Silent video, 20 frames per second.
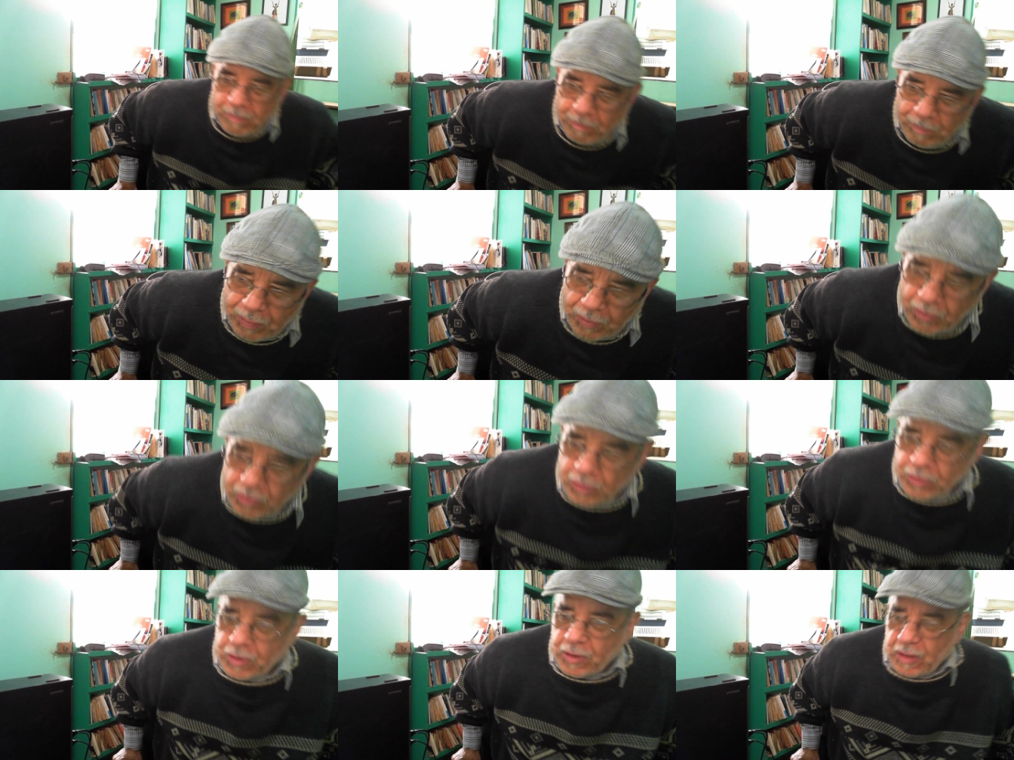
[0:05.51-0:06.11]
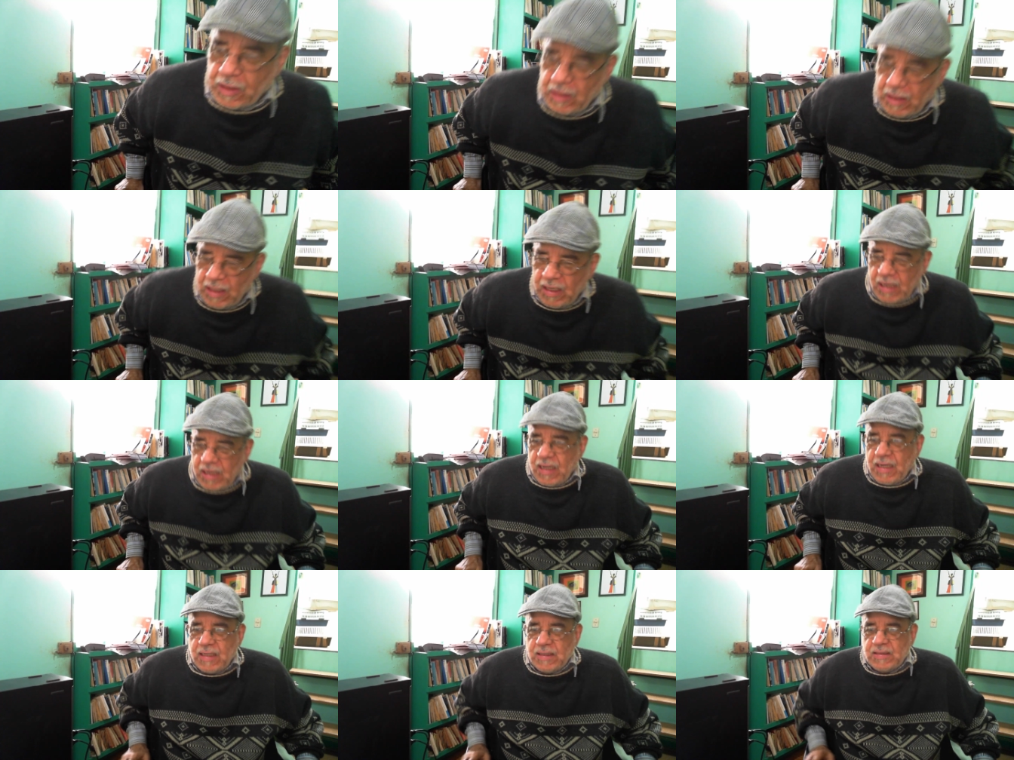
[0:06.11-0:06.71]
por
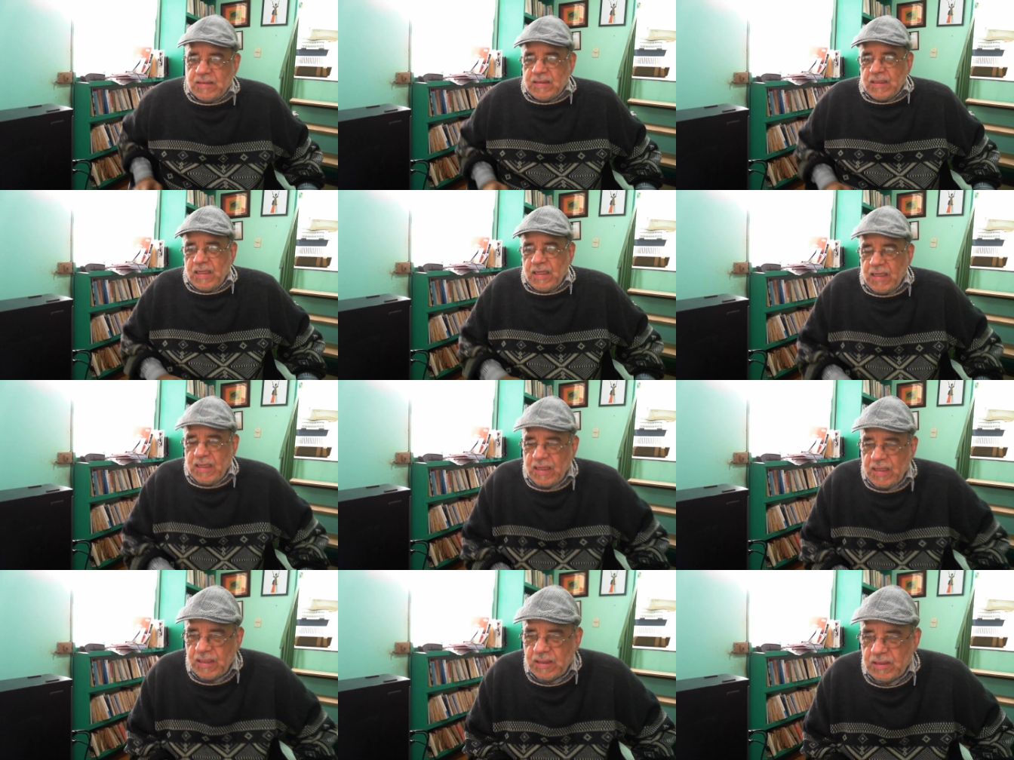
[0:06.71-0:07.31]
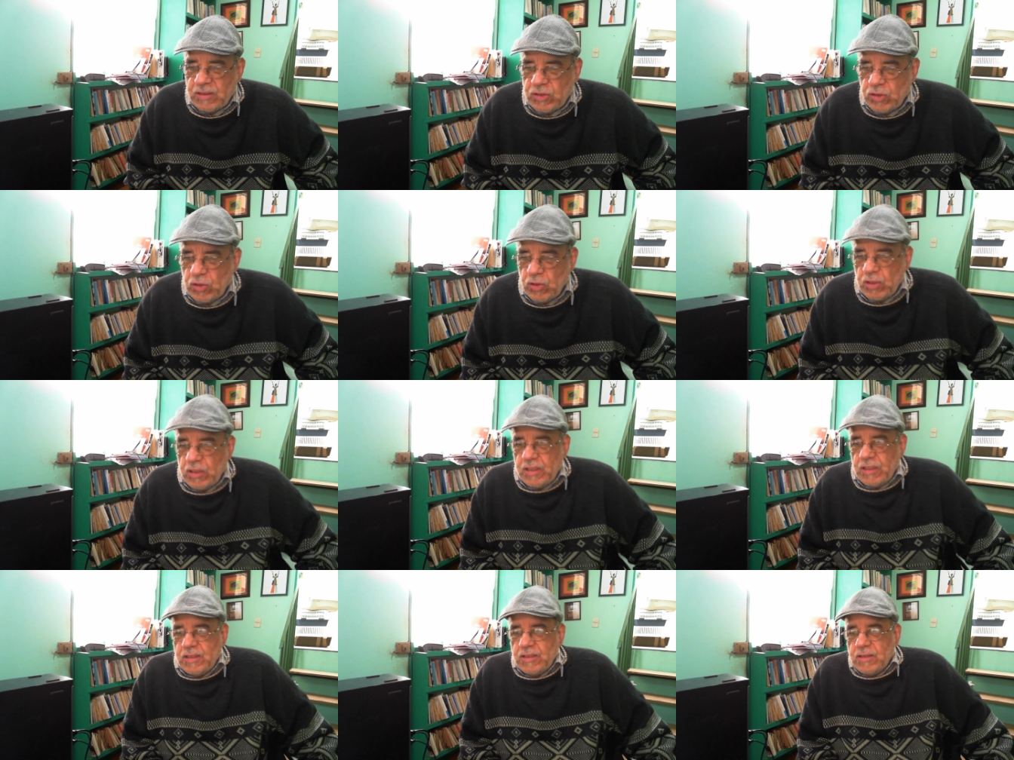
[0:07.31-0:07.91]
las
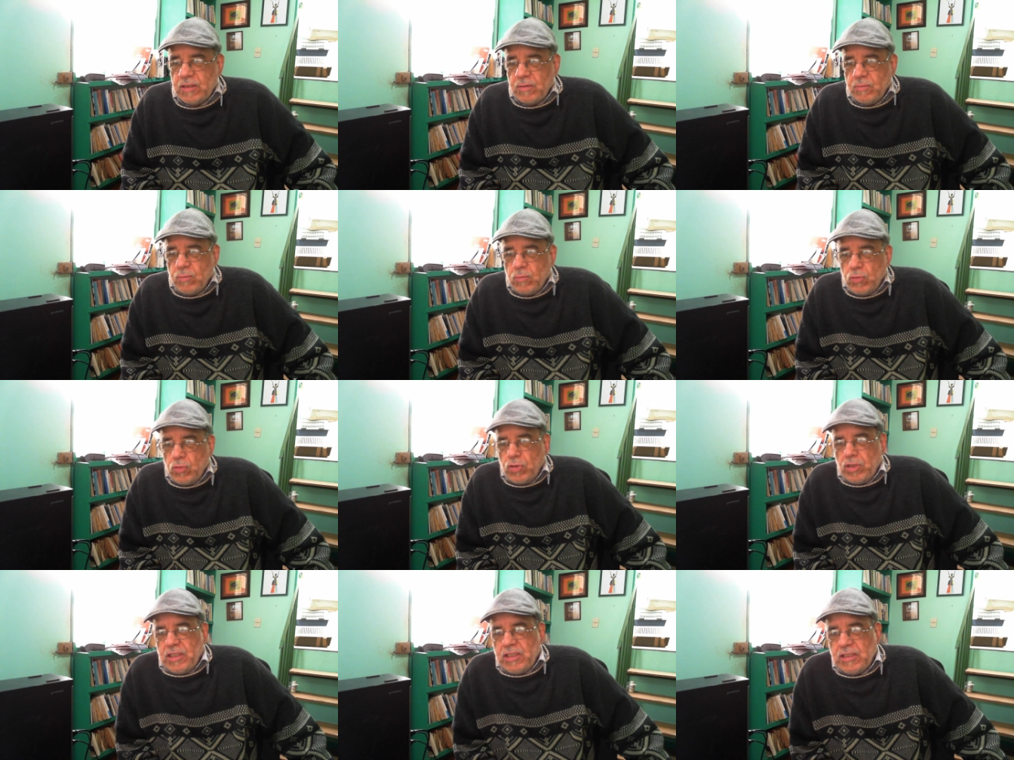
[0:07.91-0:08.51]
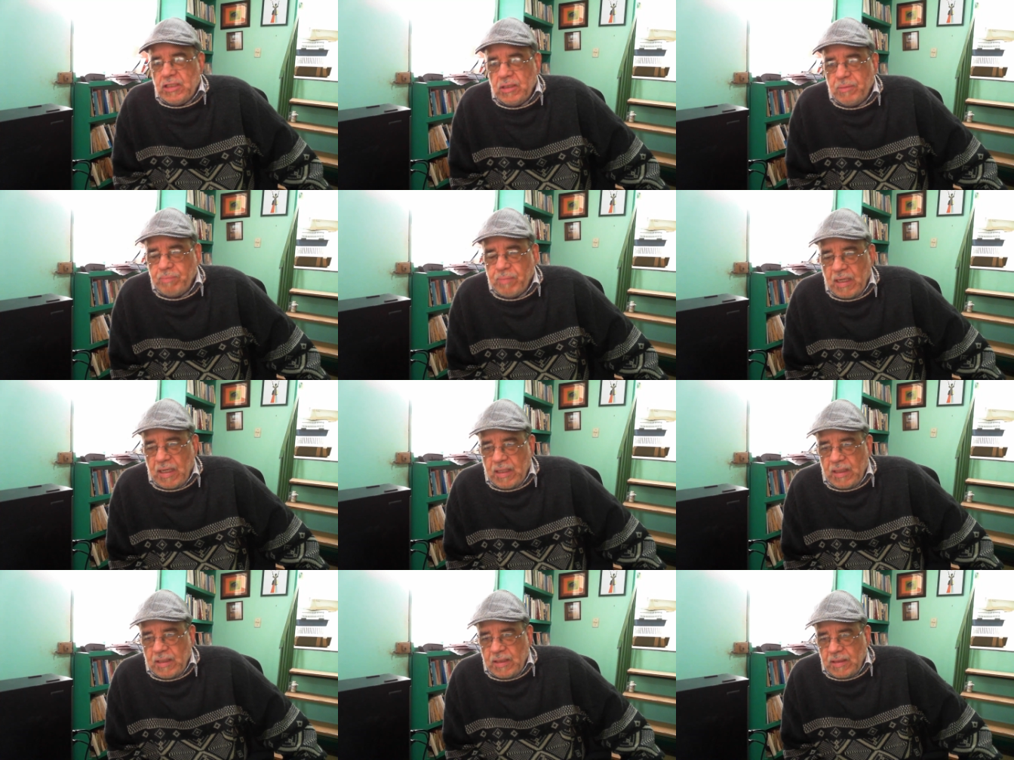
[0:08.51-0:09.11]
elecciones
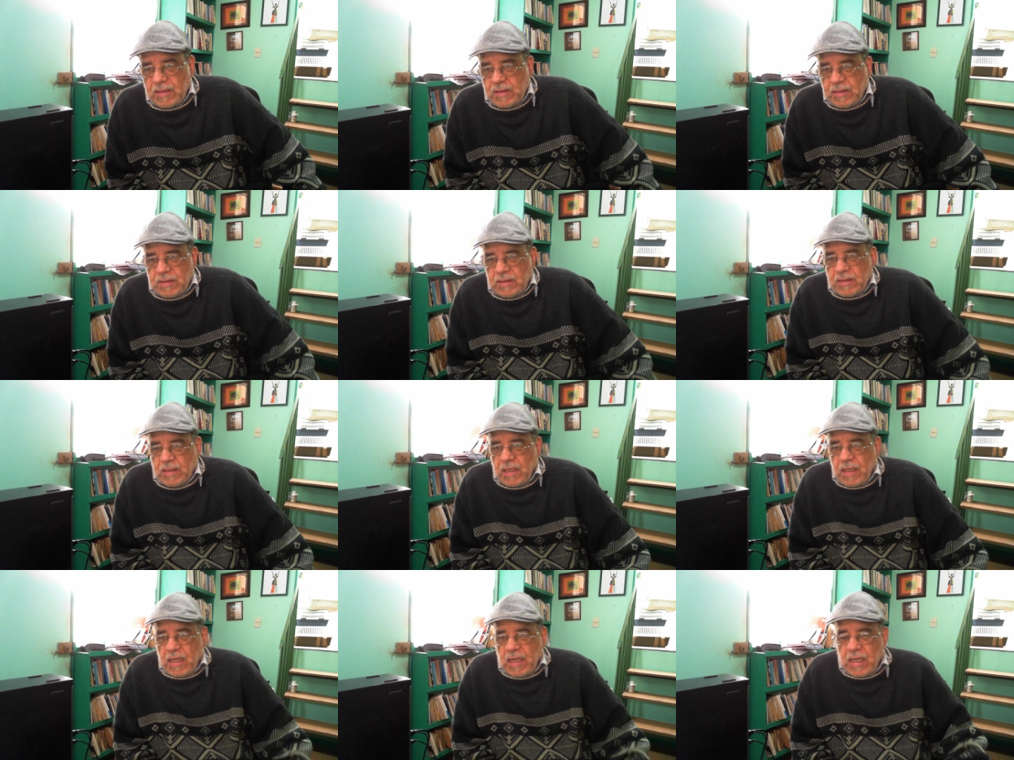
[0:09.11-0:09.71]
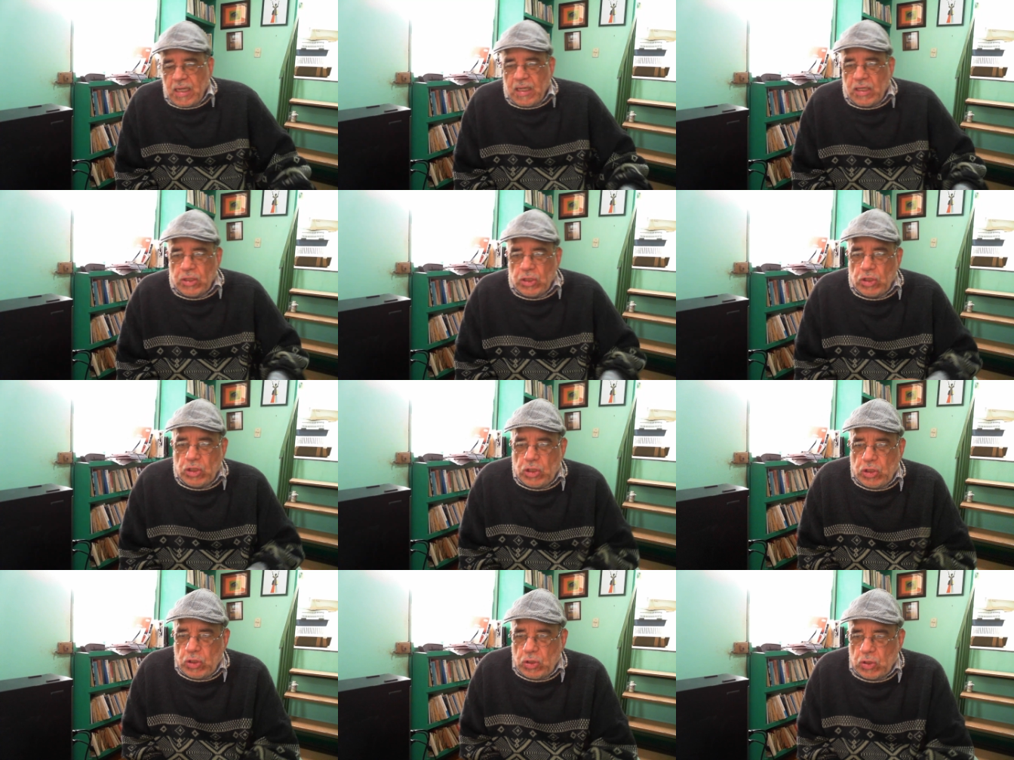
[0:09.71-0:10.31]
municipales
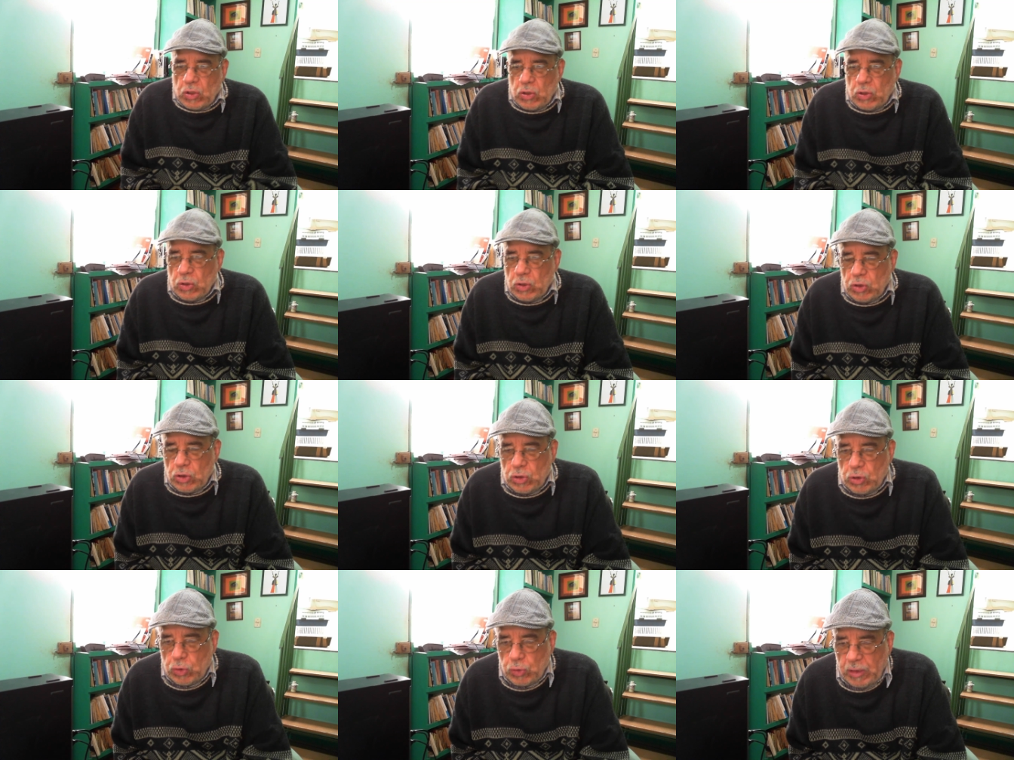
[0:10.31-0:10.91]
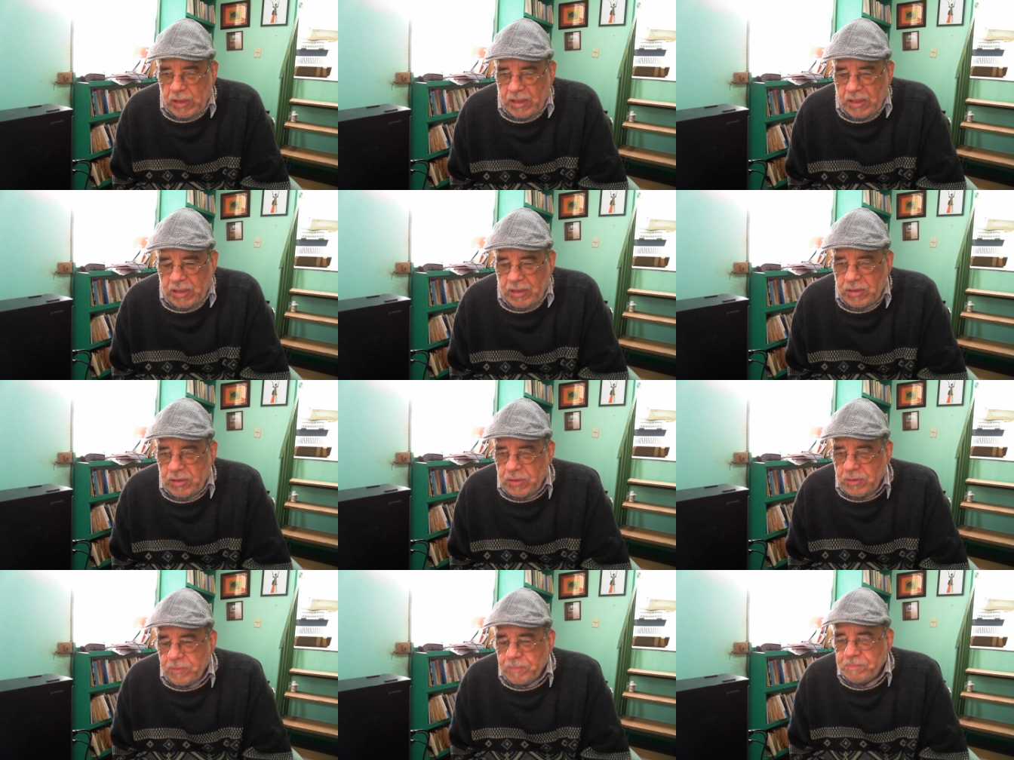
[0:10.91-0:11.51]
dio su
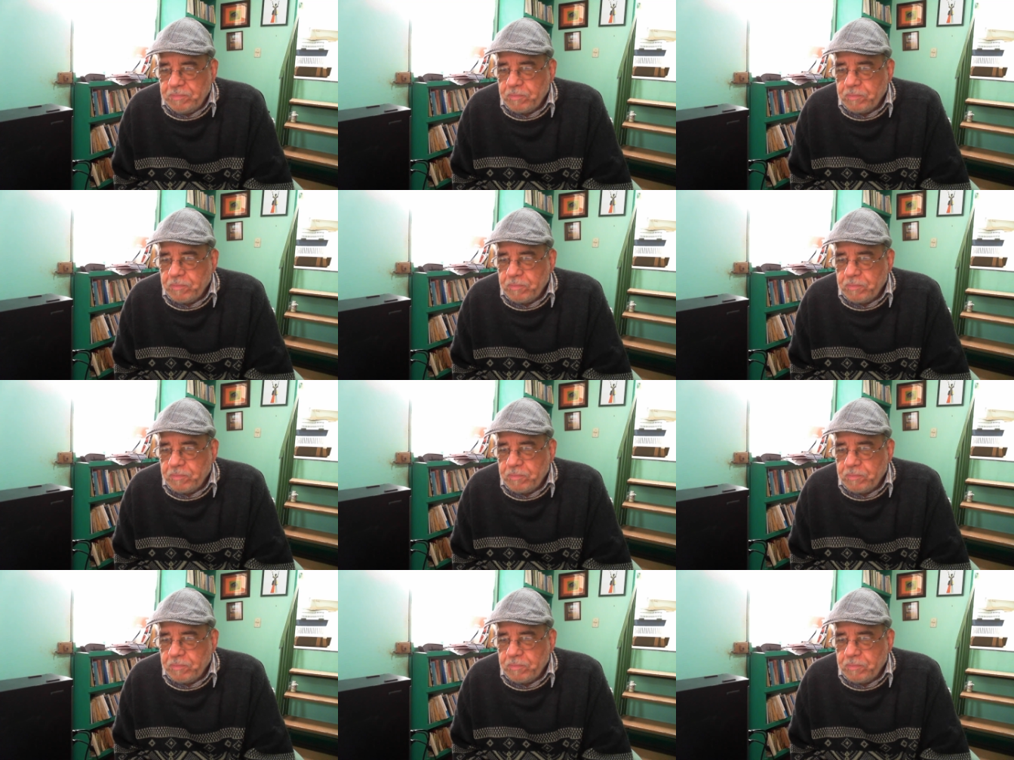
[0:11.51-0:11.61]
inicio.